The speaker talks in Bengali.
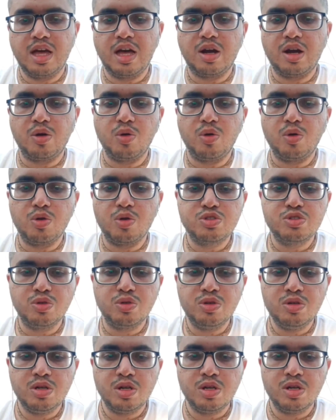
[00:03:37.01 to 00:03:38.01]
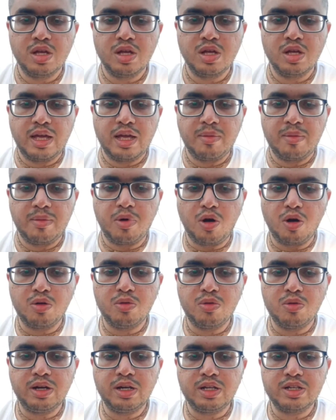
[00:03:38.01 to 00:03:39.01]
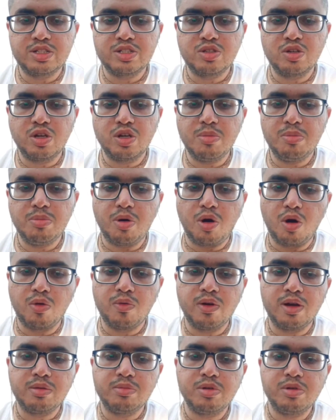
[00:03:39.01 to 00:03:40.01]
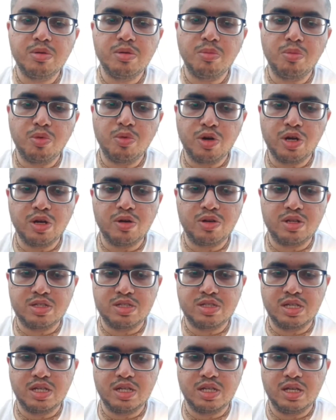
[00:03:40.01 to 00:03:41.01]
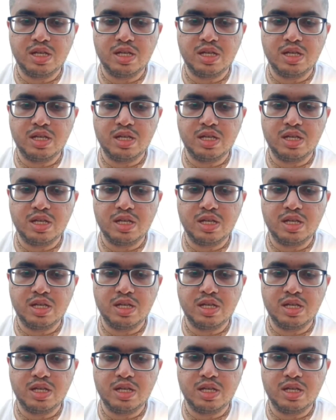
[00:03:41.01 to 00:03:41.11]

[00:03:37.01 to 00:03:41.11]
আর অর্জুন ভগবান কৃষ্ণকে ভগবান বলে মনে করেছে